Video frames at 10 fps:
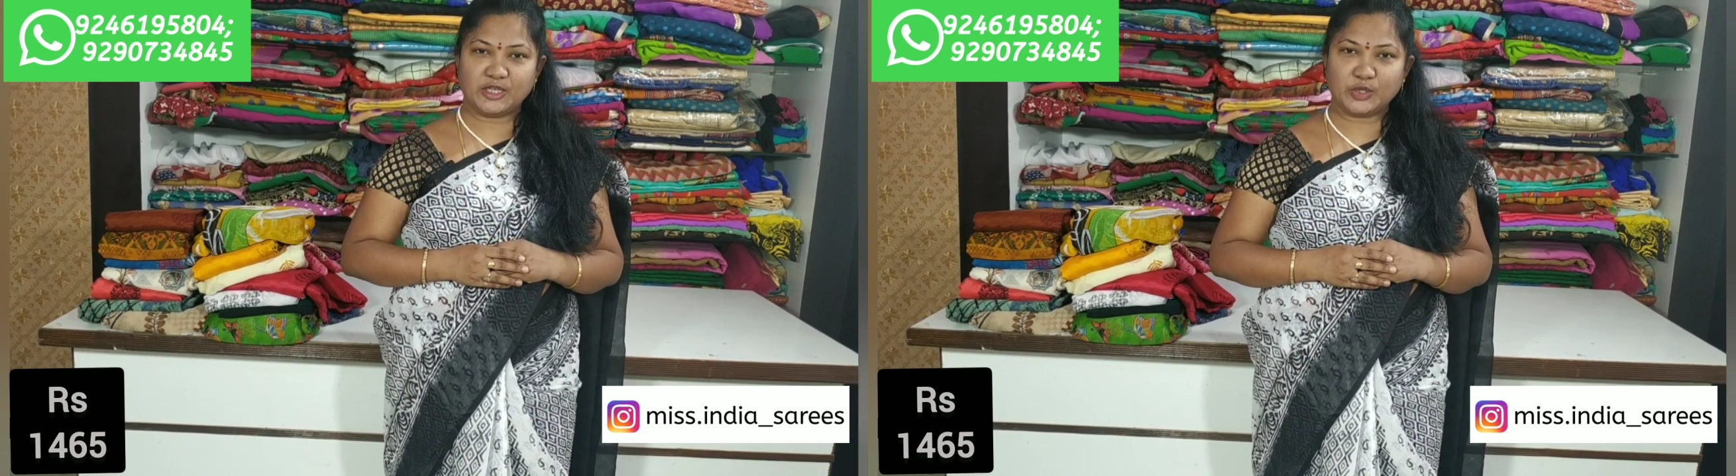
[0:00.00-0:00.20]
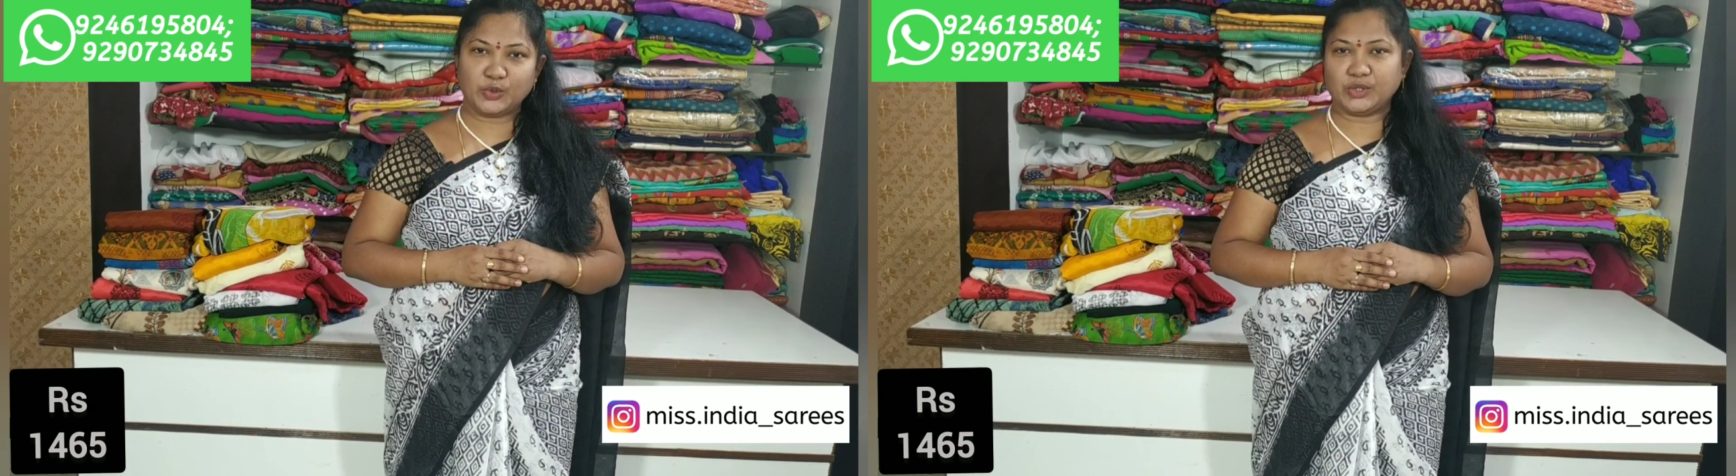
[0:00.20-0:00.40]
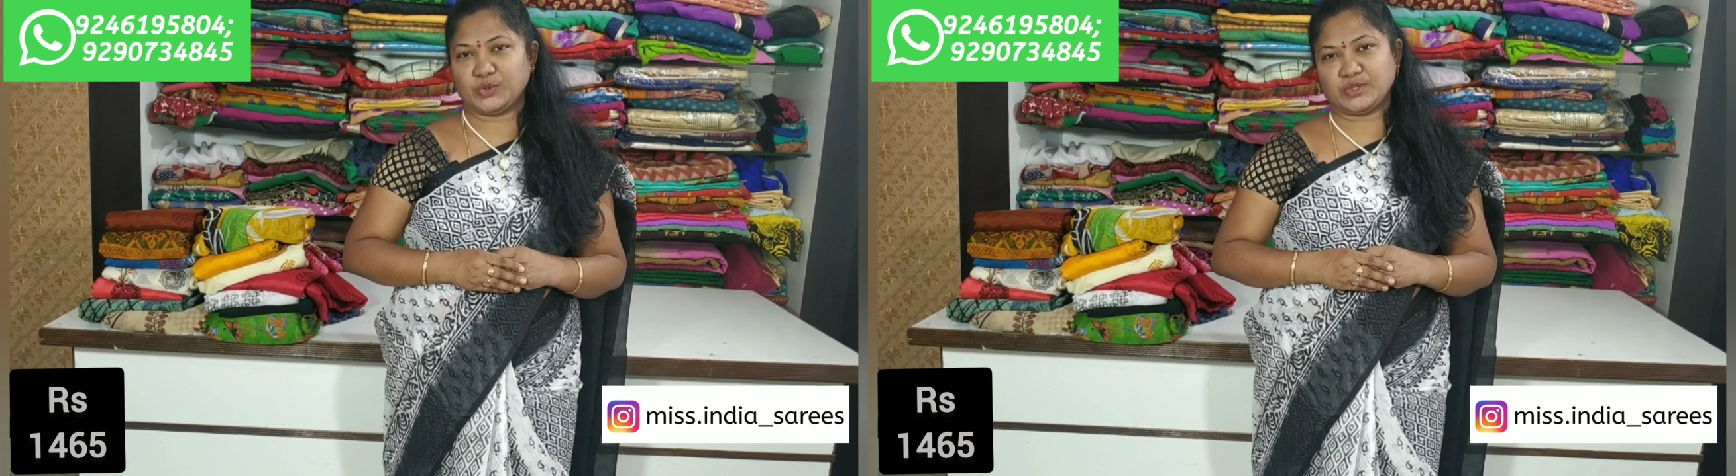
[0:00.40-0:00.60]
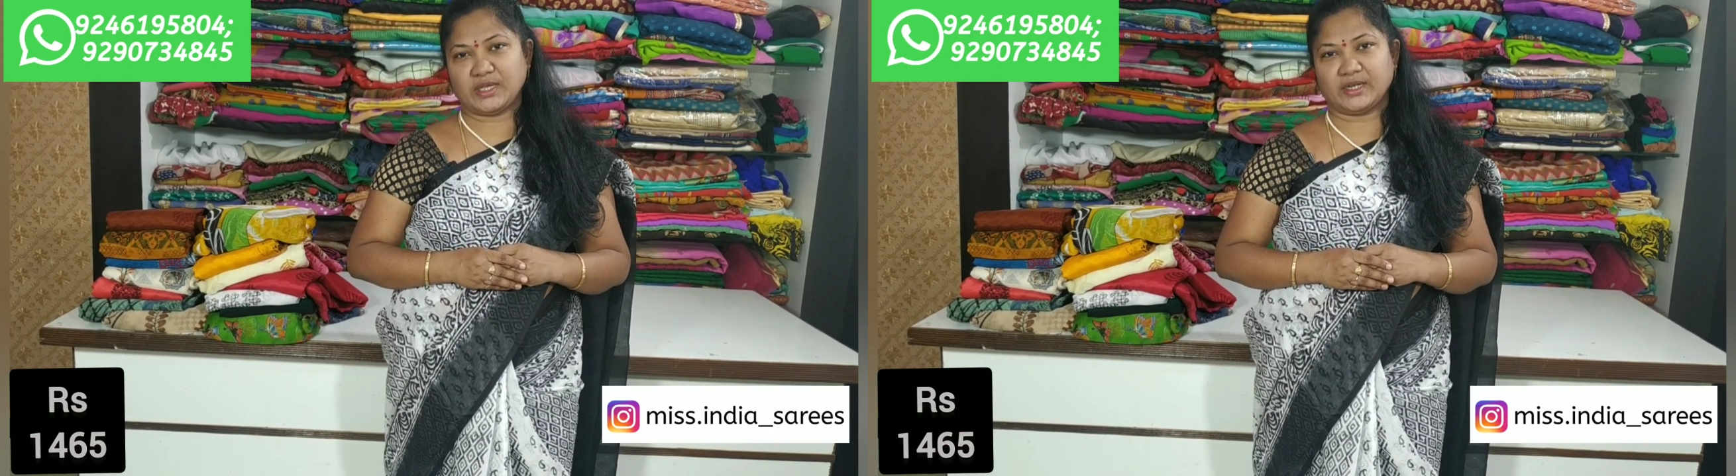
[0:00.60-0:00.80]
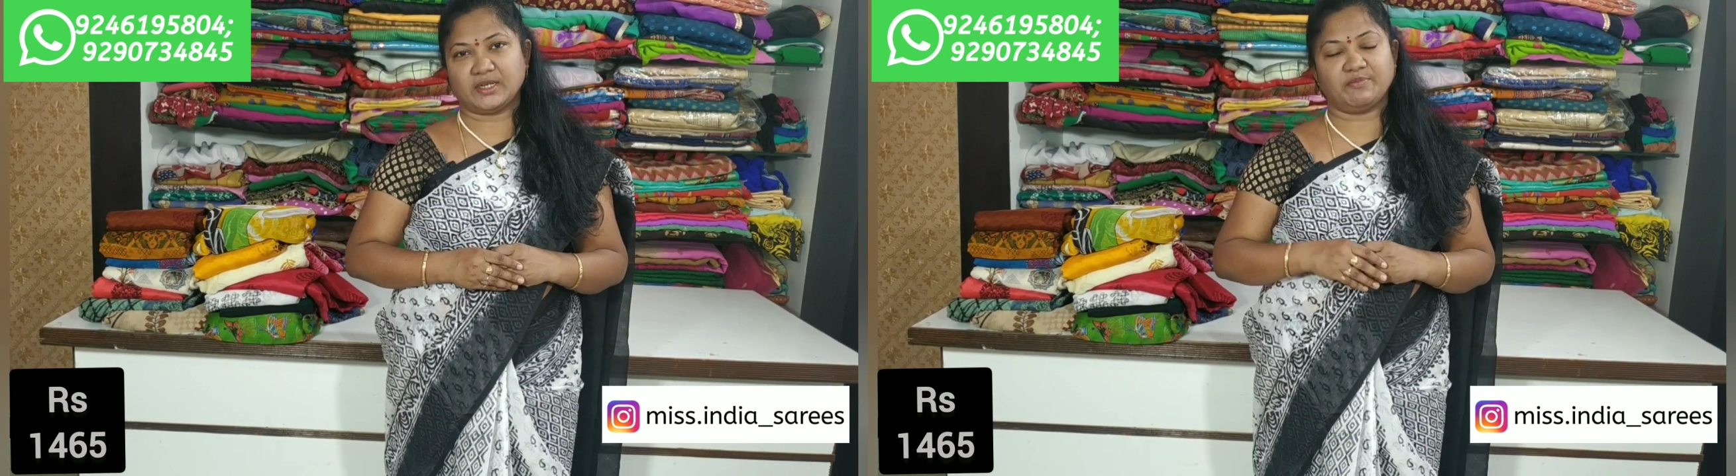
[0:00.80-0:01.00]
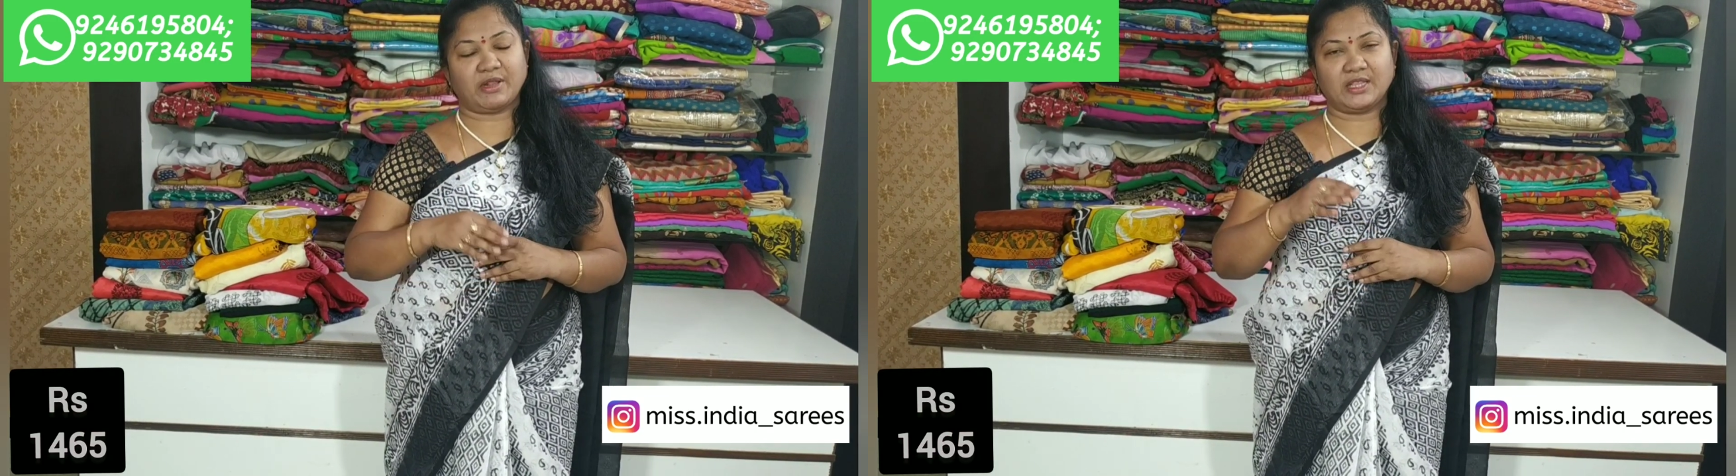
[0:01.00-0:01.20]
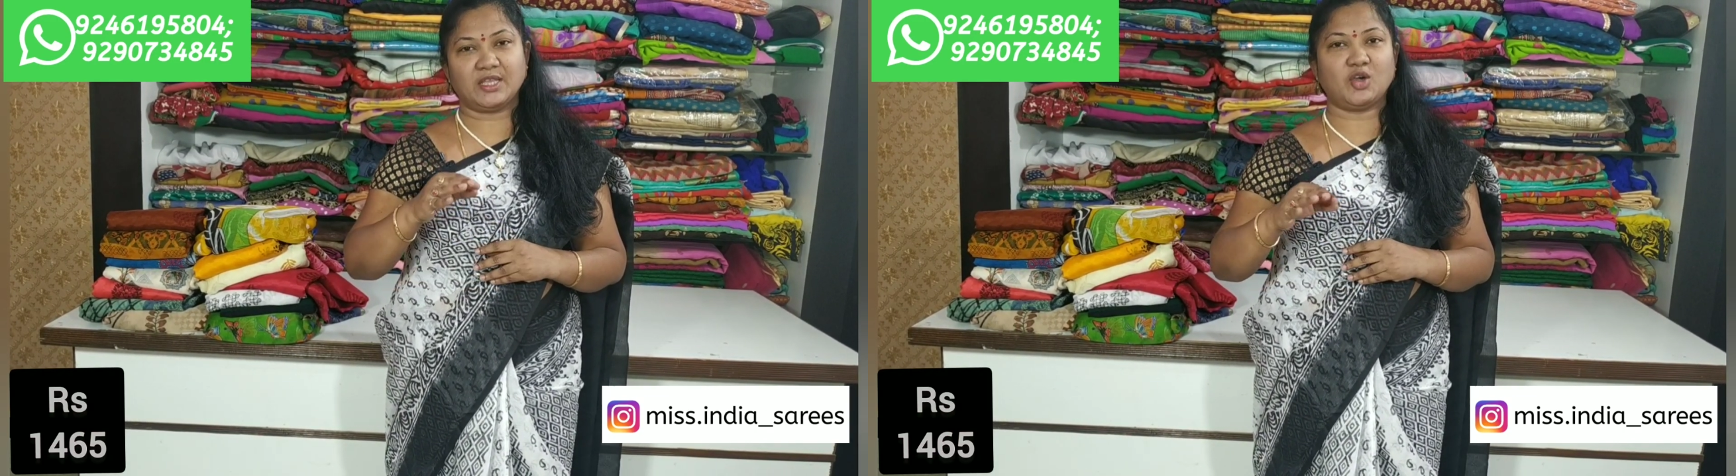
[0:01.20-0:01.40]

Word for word: చేయకుండా చూసారంటే ప్రతి